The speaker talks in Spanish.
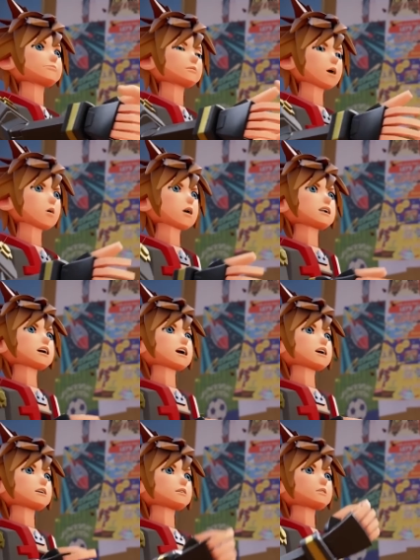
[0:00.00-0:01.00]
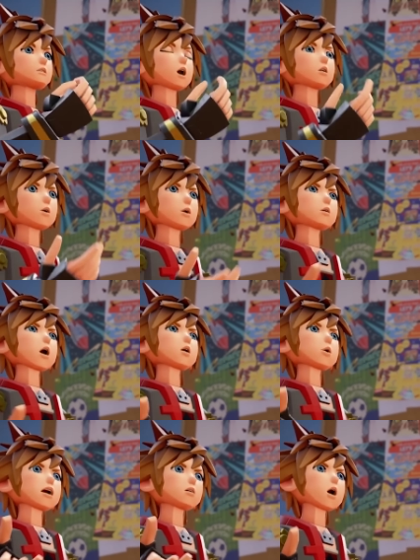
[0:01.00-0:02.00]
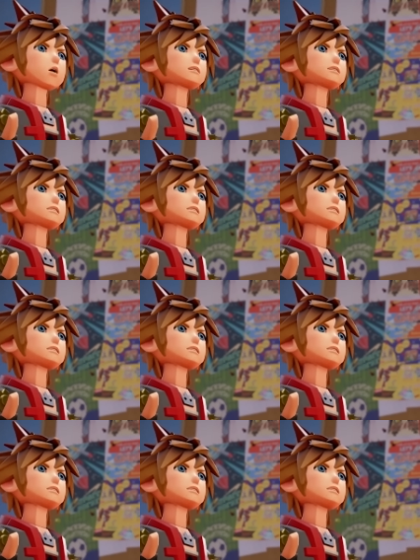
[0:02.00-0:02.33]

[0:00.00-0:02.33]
la posibilidad de considerar llevar el título a otras